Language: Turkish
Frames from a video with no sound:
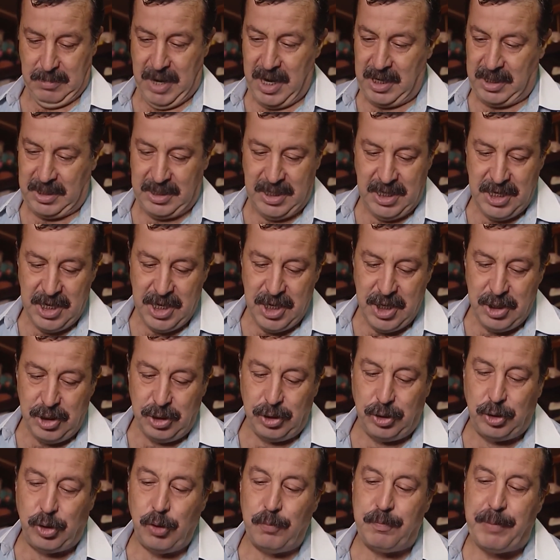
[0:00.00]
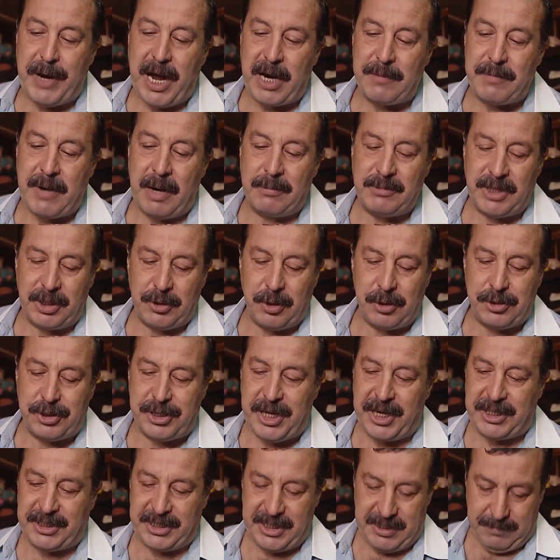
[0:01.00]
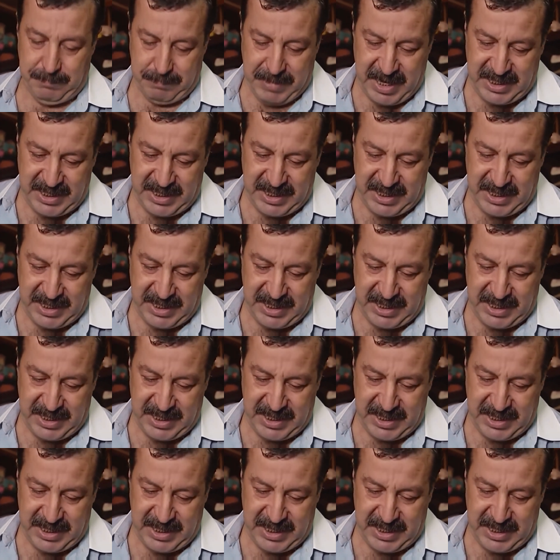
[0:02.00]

Bak şu parmağımla gösterdiğim.